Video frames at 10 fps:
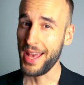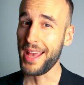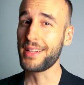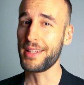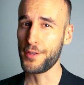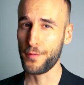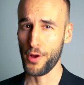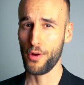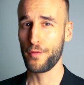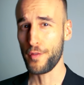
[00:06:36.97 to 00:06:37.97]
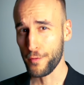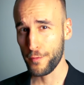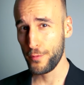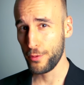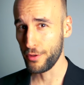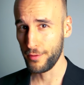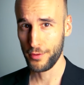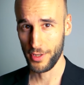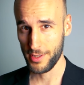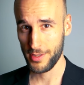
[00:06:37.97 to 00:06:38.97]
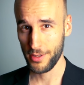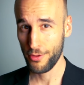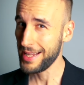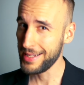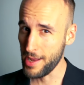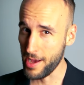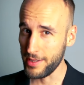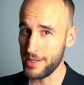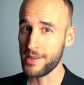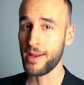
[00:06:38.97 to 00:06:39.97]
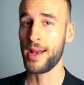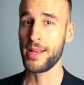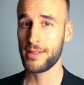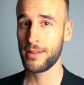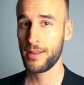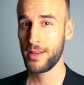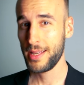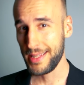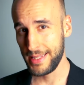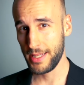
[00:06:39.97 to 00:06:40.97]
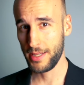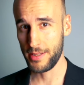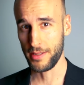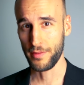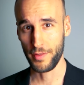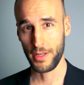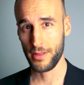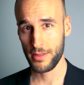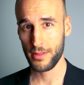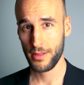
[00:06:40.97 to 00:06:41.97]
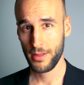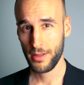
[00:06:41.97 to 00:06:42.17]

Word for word: endlich Frauen verführen wirst und entlang dieser Reise die richtige findest.